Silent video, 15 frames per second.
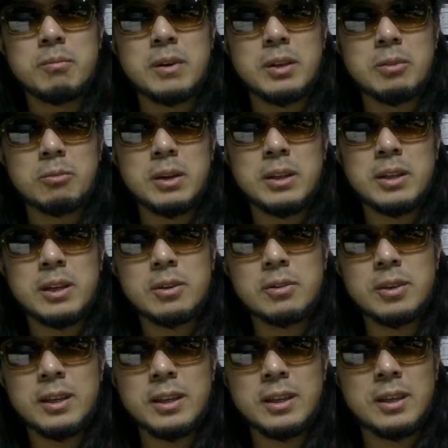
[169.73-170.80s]
あの
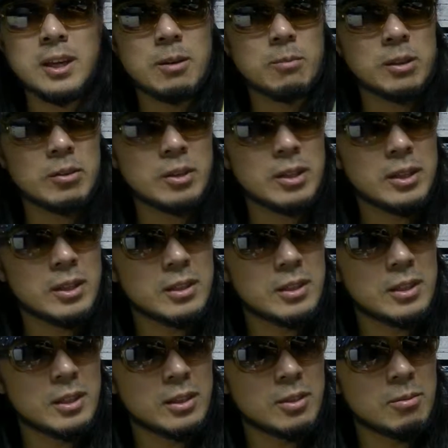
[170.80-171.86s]
マニアックでいいゲームなのかなって
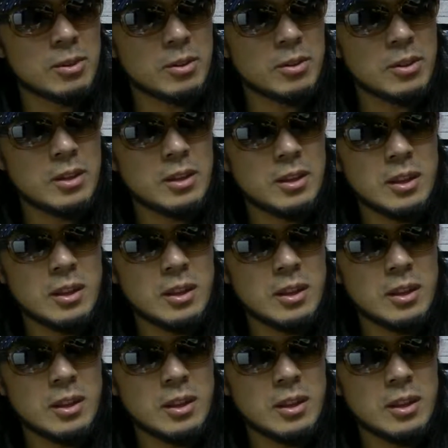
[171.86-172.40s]
気がします